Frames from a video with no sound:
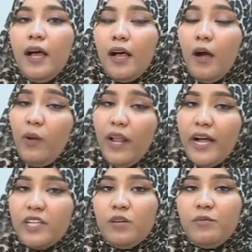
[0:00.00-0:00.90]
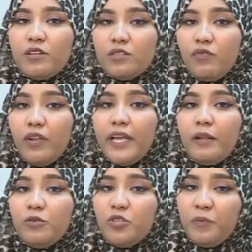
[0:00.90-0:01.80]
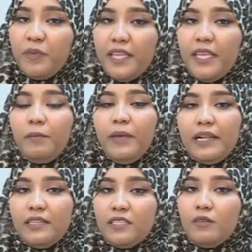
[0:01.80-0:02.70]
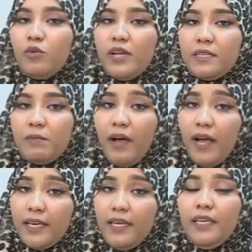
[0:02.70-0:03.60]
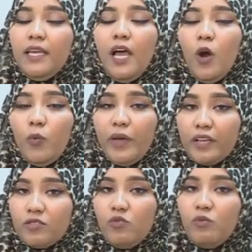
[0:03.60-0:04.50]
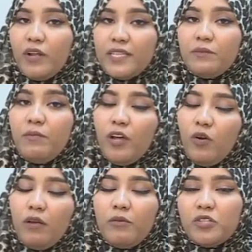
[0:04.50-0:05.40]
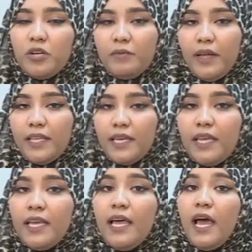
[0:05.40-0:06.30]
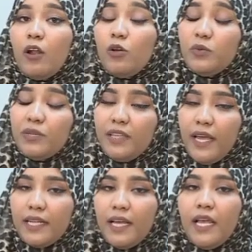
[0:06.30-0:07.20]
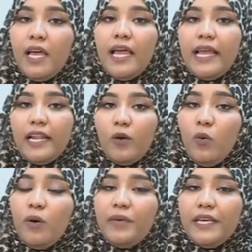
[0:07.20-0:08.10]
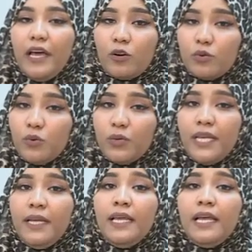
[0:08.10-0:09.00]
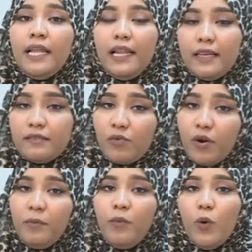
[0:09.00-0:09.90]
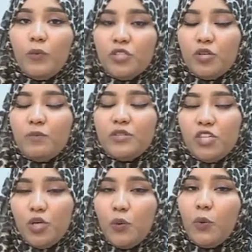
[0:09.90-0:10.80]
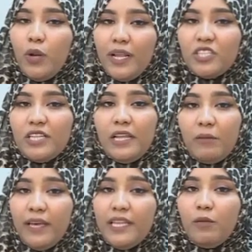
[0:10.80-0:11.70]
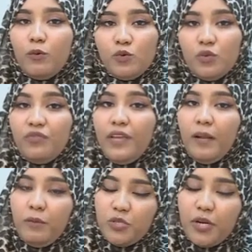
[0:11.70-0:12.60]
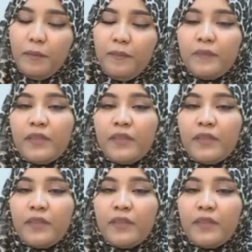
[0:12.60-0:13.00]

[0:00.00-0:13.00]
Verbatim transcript: آه، أول حاجة بينظفوا لك البشرة بتاعتك بكلينزر مناسب معاكي أو بغسول مناسب مع نوع البشرة بتاعتك الخطوة الثانية اللي هو بيعرضوكي لسكروب وبيشيلوا كل الجلد الميت الموجود في البشرة